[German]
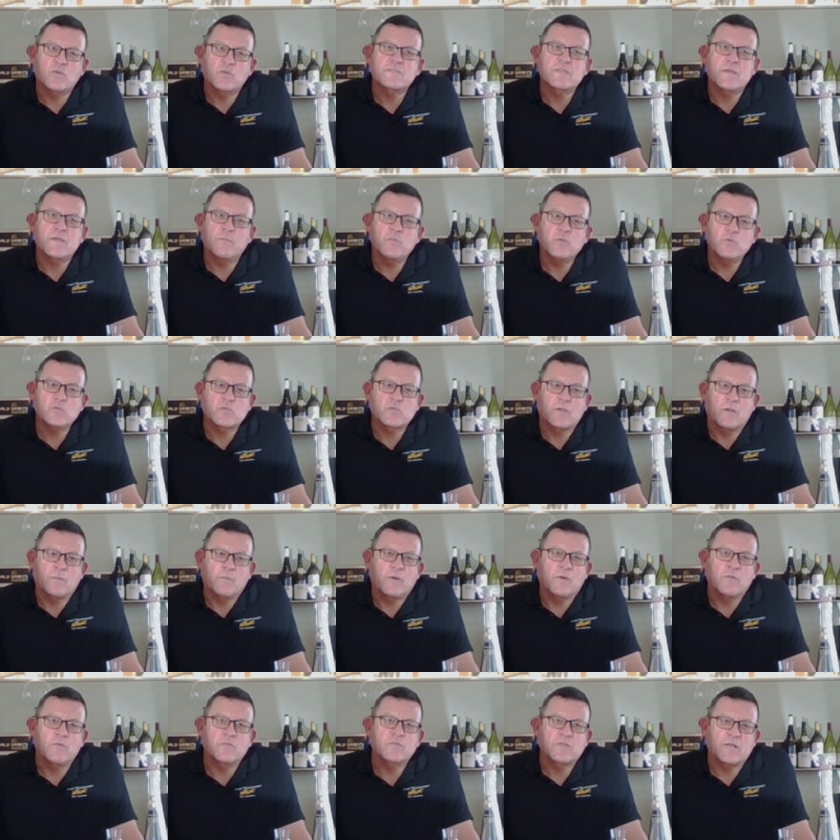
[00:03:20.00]
schon sehr
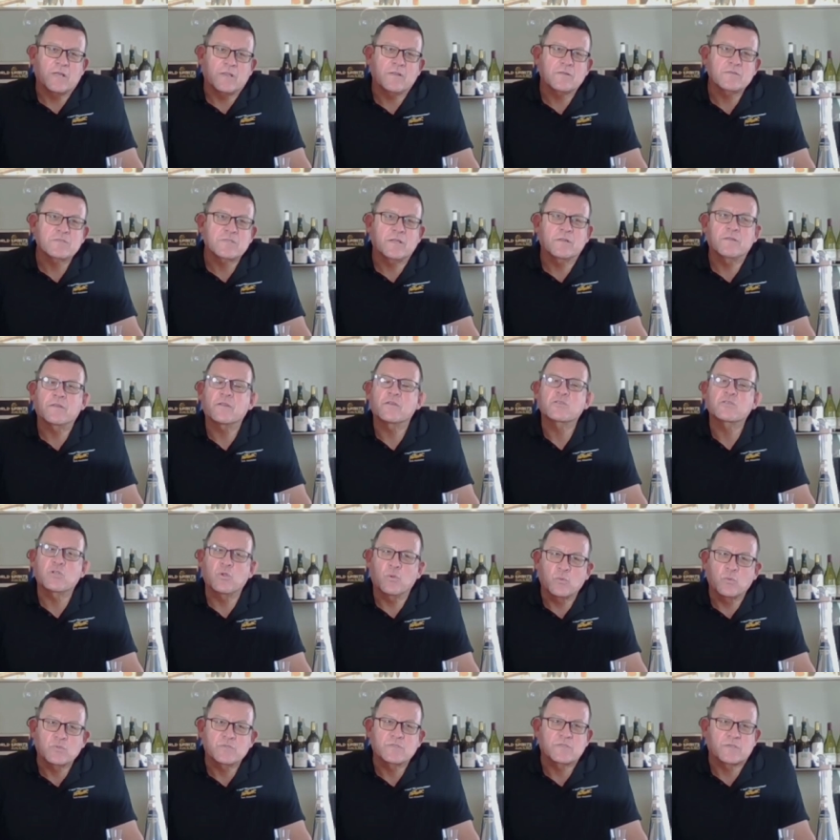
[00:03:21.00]
mühsam. aber Auf der anderen Seite,
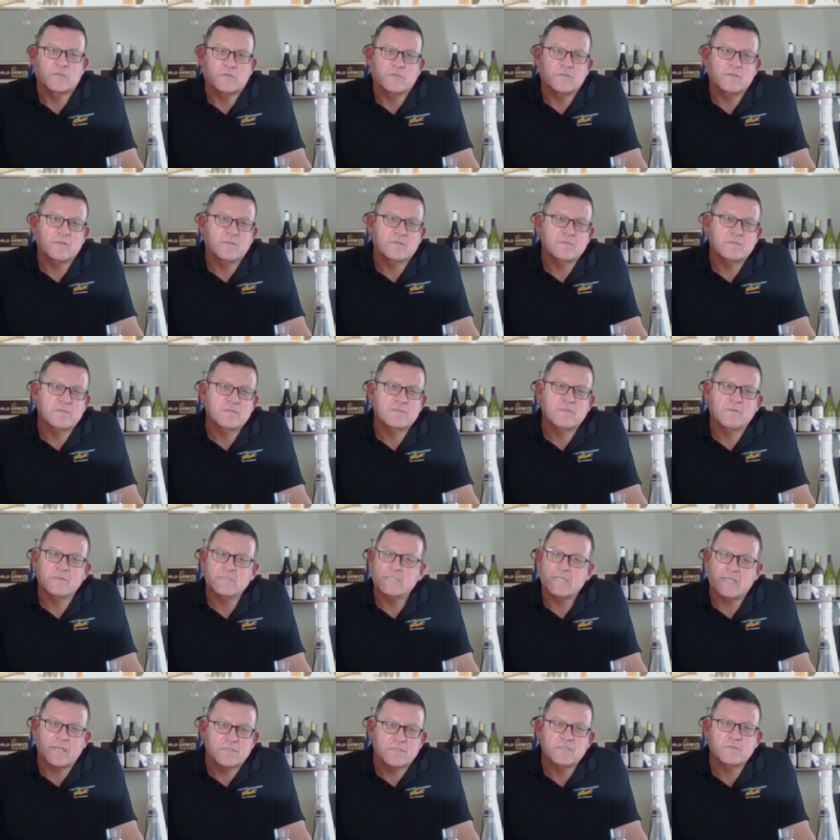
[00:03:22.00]
es lohnt sich. Es ist
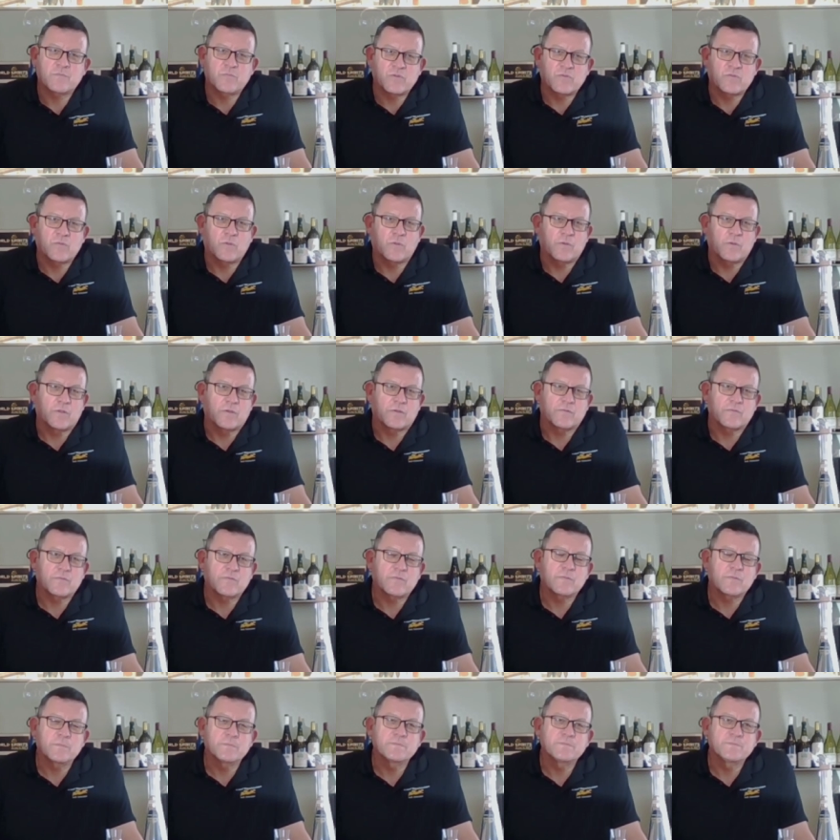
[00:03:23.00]
was ganz
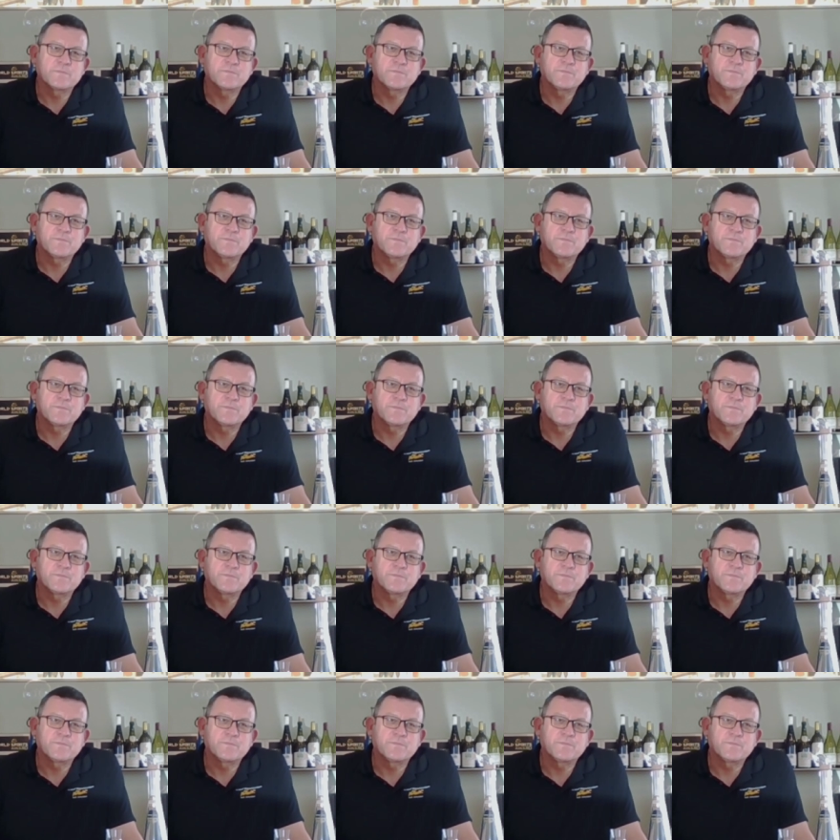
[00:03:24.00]
Besonderes. Ich